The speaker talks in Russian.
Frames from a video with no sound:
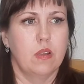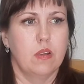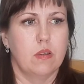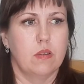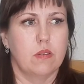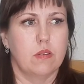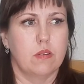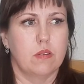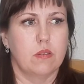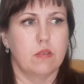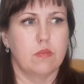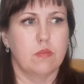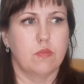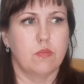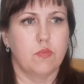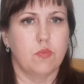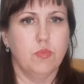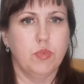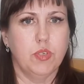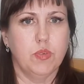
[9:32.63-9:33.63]
Э,
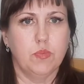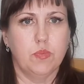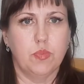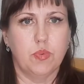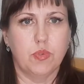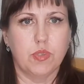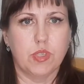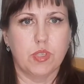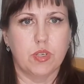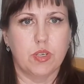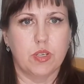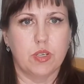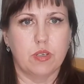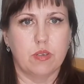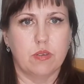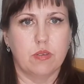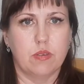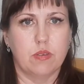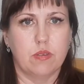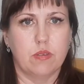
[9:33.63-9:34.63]
в общем,
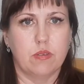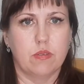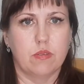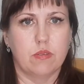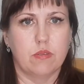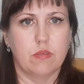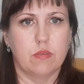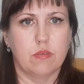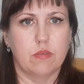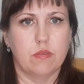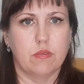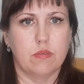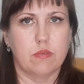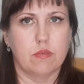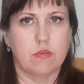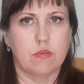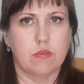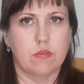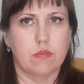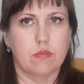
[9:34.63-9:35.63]
после...
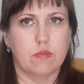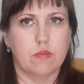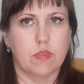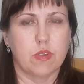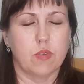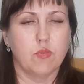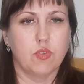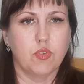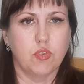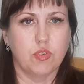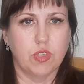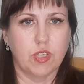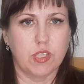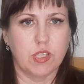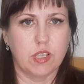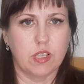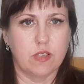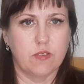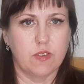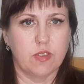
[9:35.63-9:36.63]
На учет я
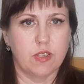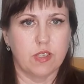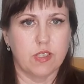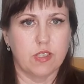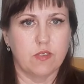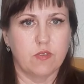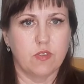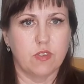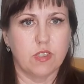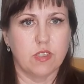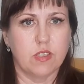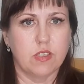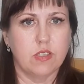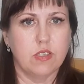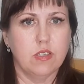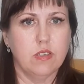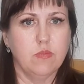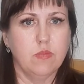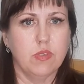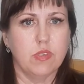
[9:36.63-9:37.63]
становилась
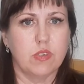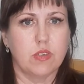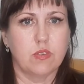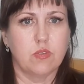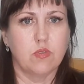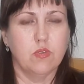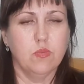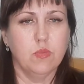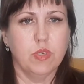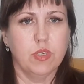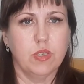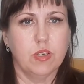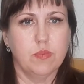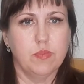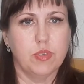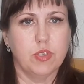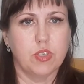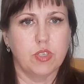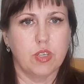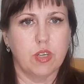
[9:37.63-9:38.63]
97, с роддома я
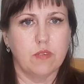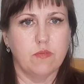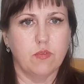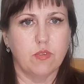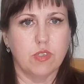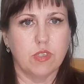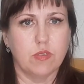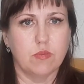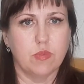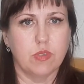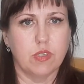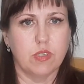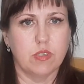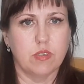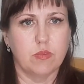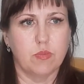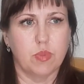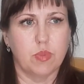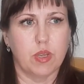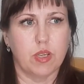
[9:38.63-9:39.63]
пришла
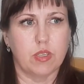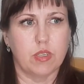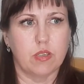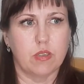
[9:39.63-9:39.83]
85.